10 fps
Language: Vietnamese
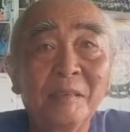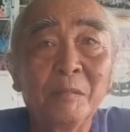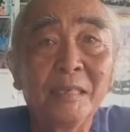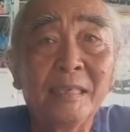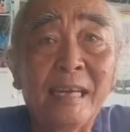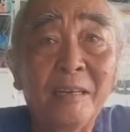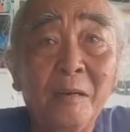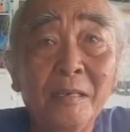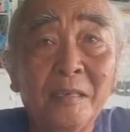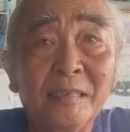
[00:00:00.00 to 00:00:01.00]
bởi vì thầy
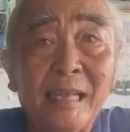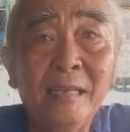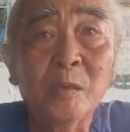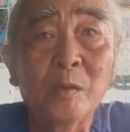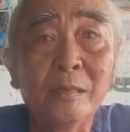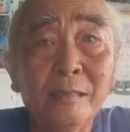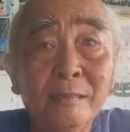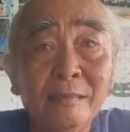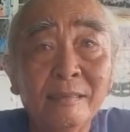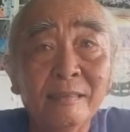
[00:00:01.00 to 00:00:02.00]
nói rồi tánh thuần lương
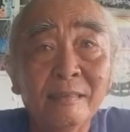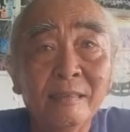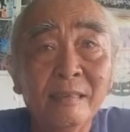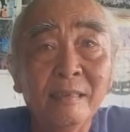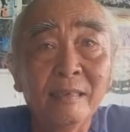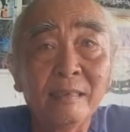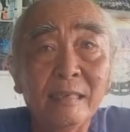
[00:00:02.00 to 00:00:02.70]
yeah.